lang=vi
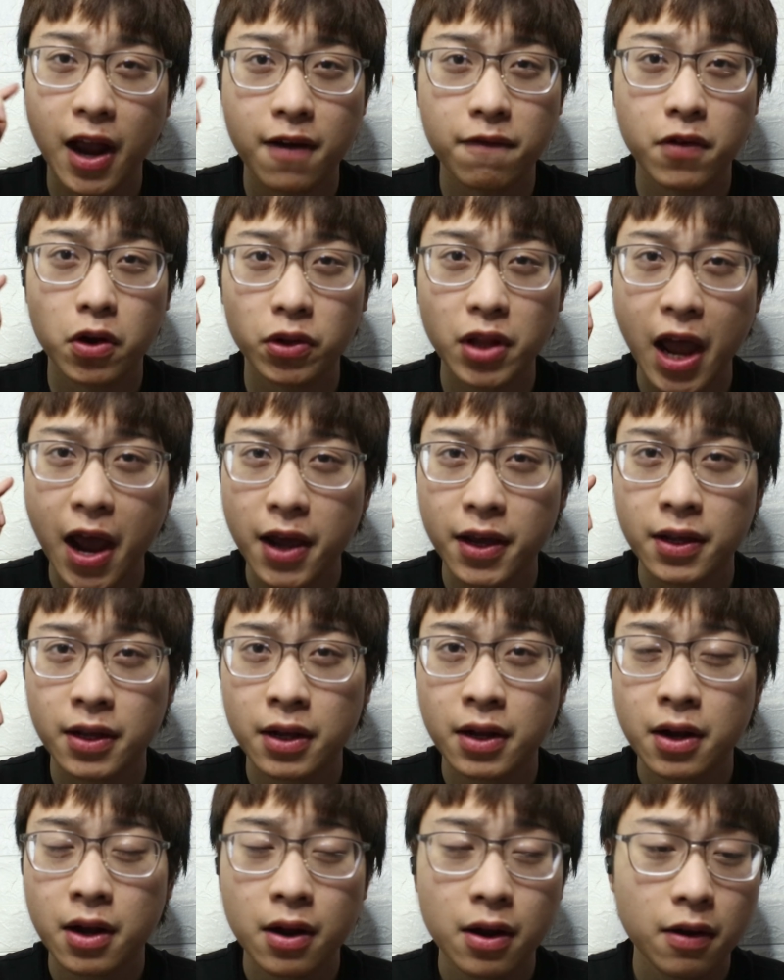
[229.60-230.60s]
thẳng vào tai
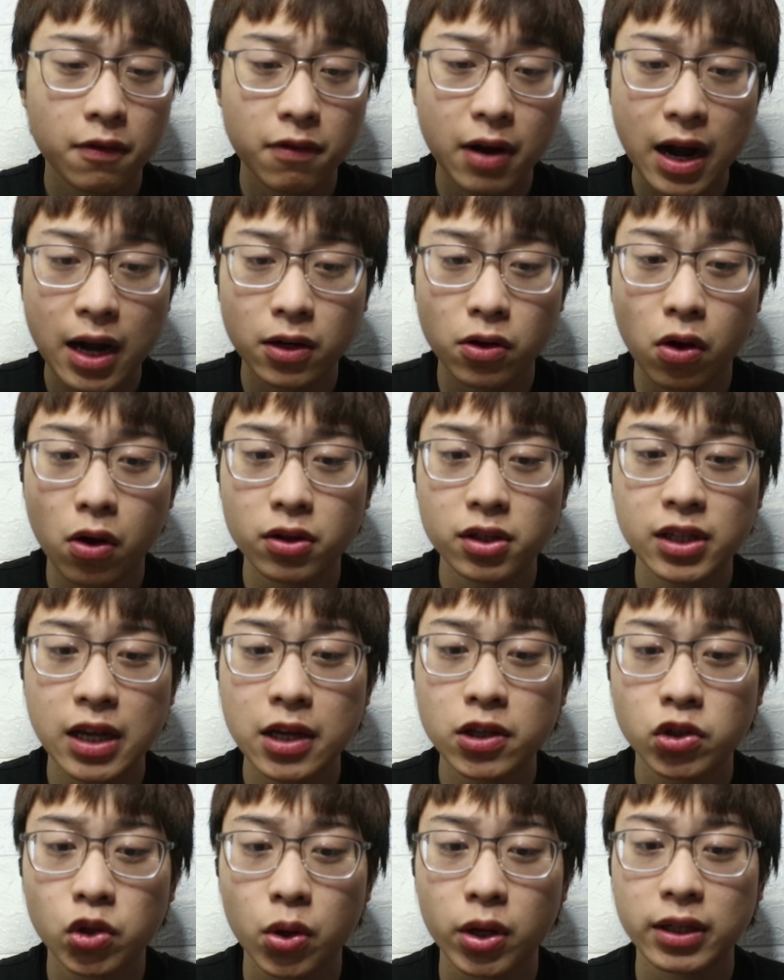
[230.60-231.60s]
và nó
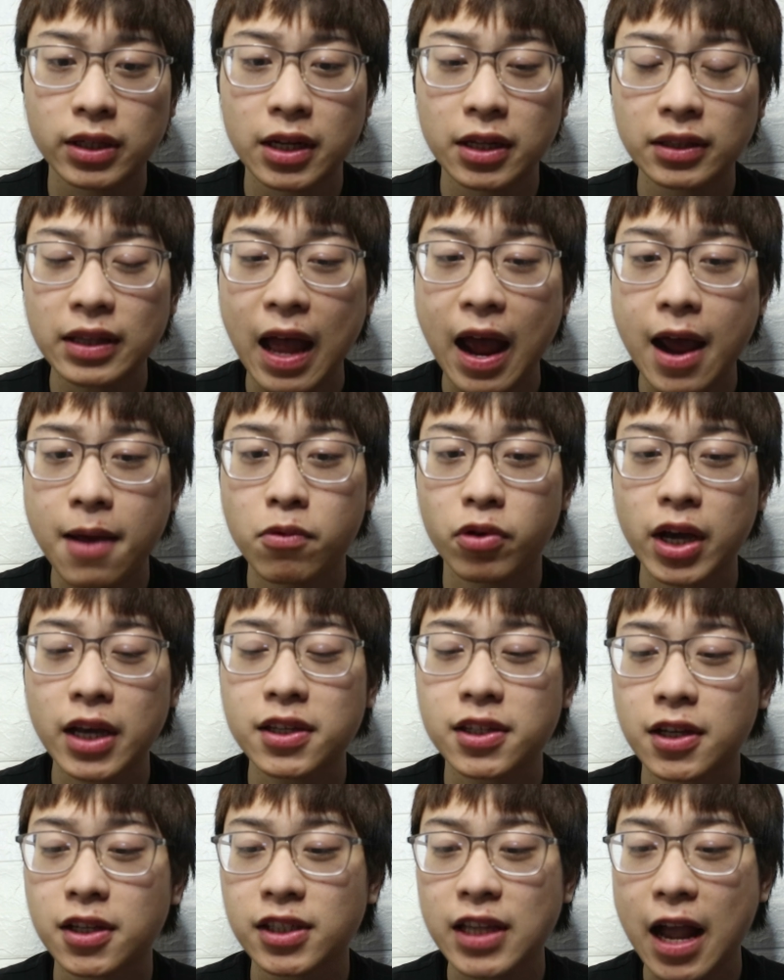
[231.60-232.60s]
sẽ truyền đến tai một
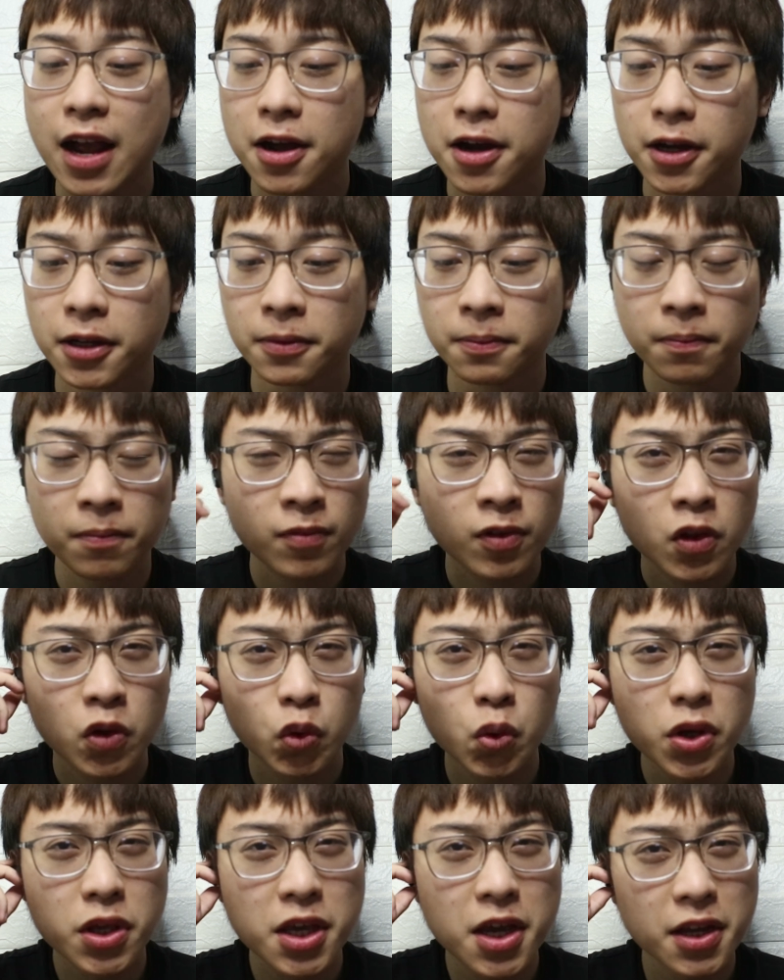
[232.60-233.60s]
cách chính xác hơn
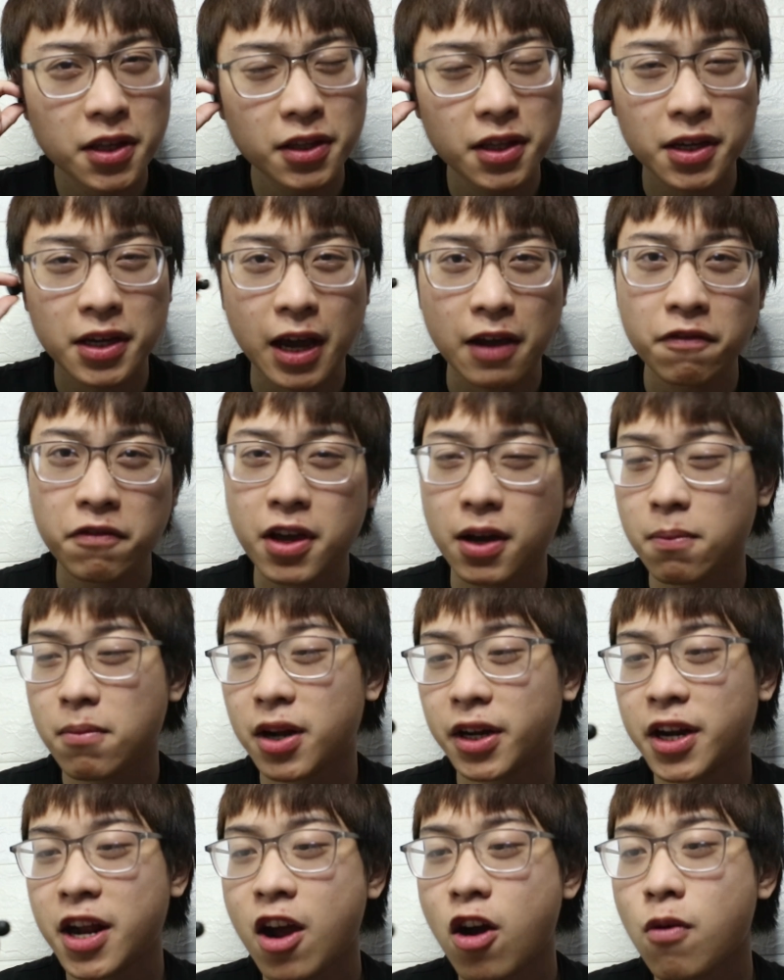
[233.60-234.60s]
Tuy nhiên thì cái việc
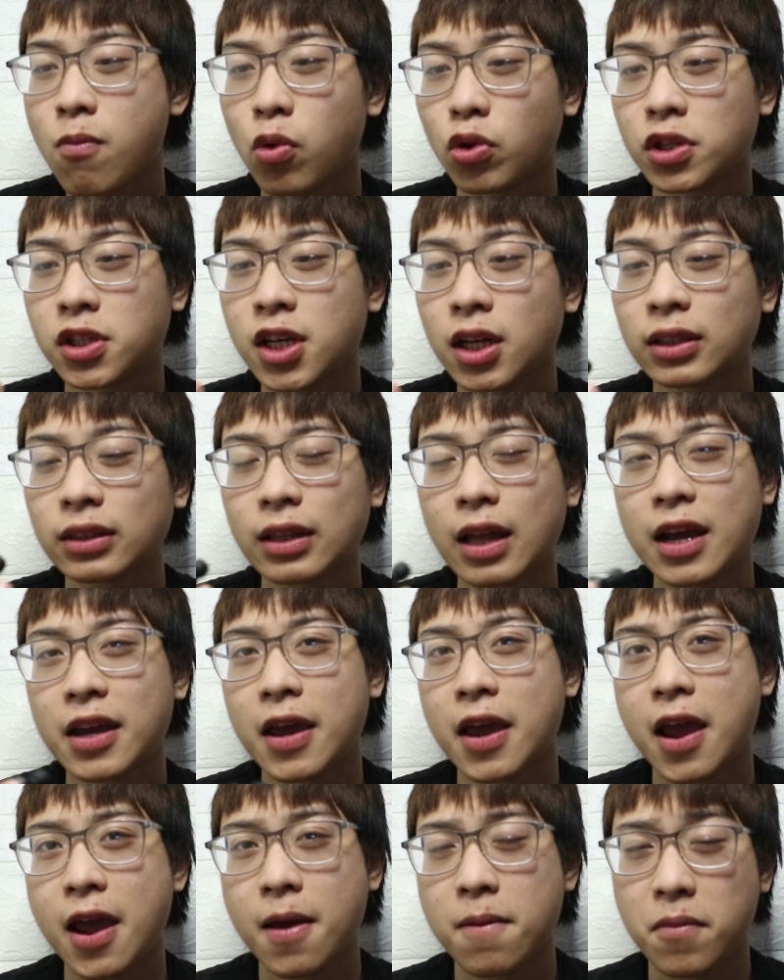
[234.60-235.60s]
mà đeo một chiếc tai
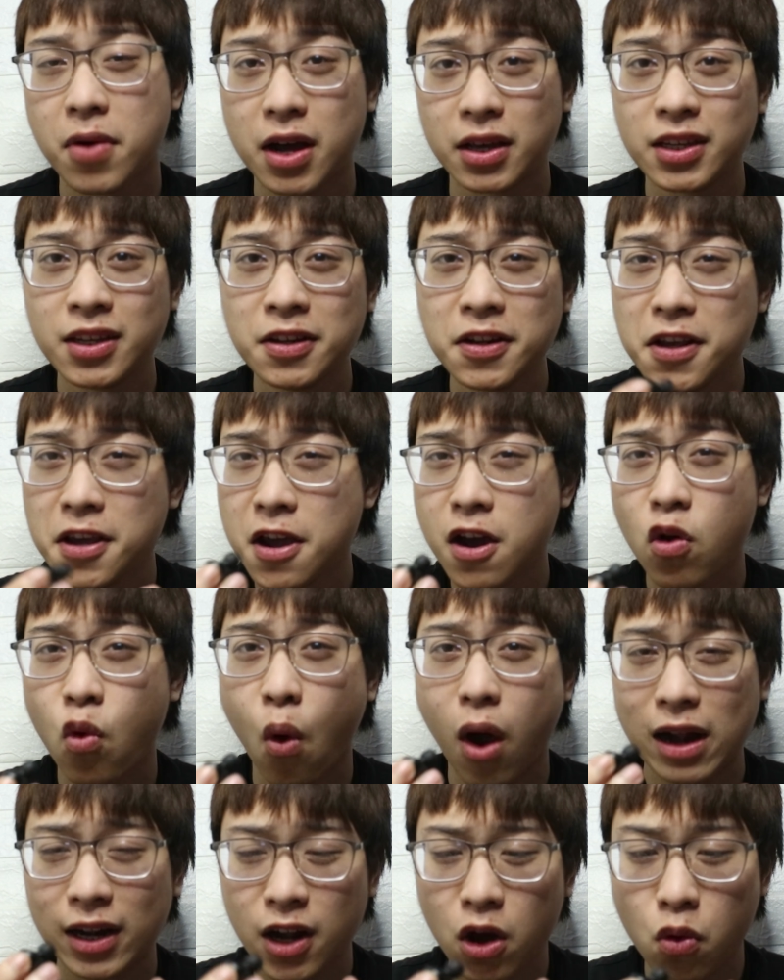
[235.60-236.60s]
nghe mà in-ear
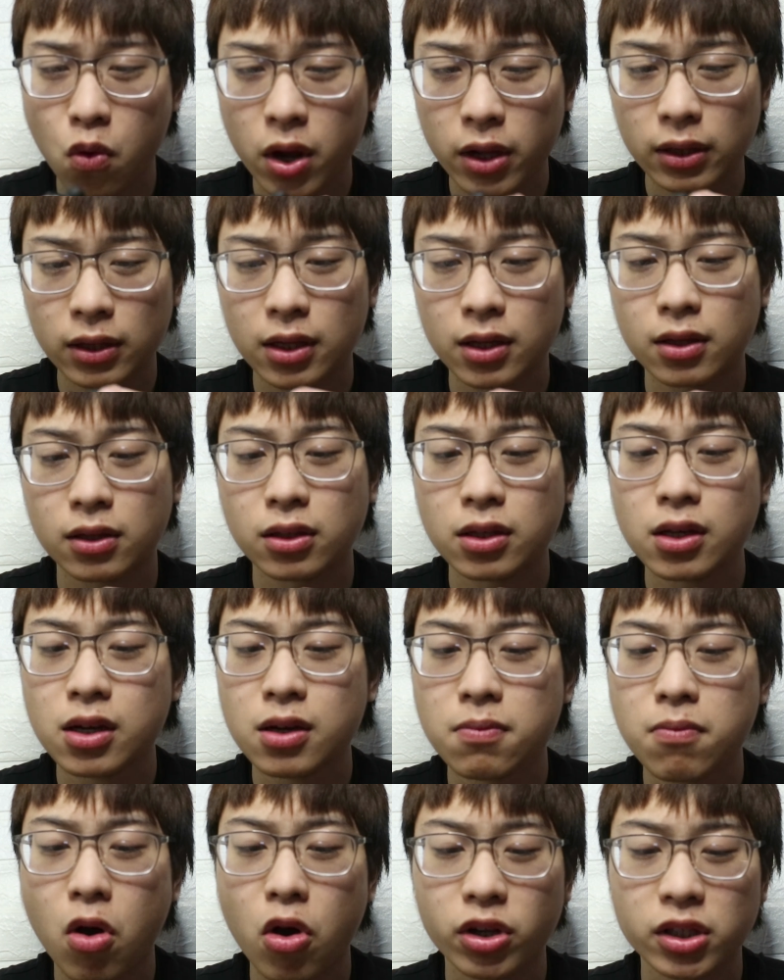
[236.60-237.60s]
quá lâu ấy thì
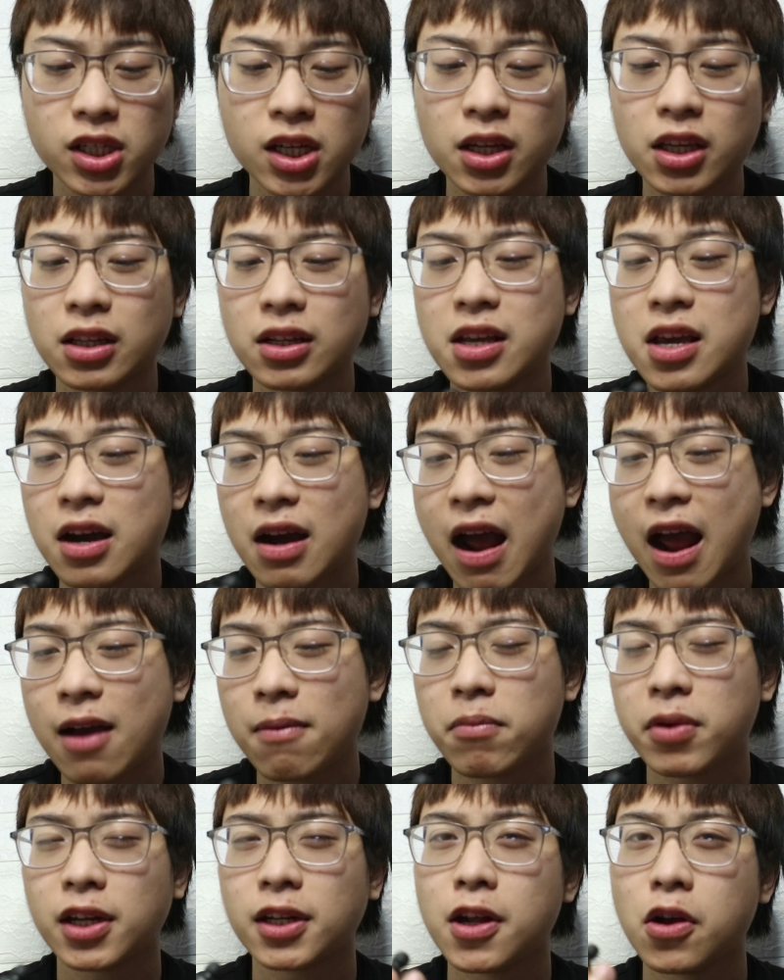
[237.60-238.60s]
như mọi chiếc in-ear
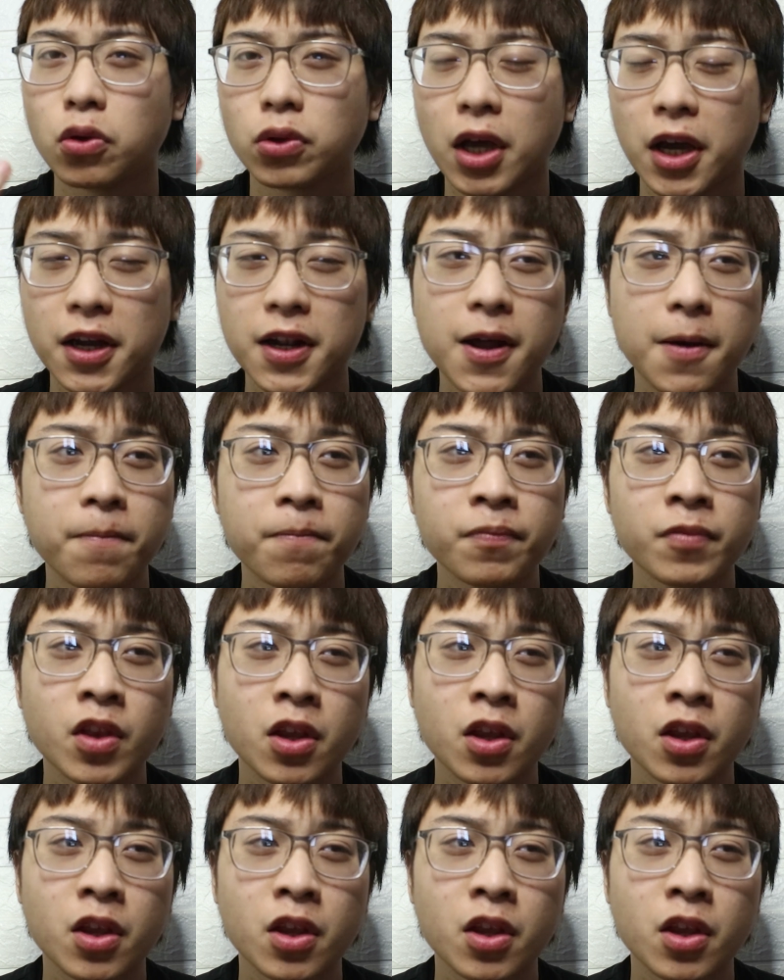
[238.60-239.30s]
khác mình đều thấy là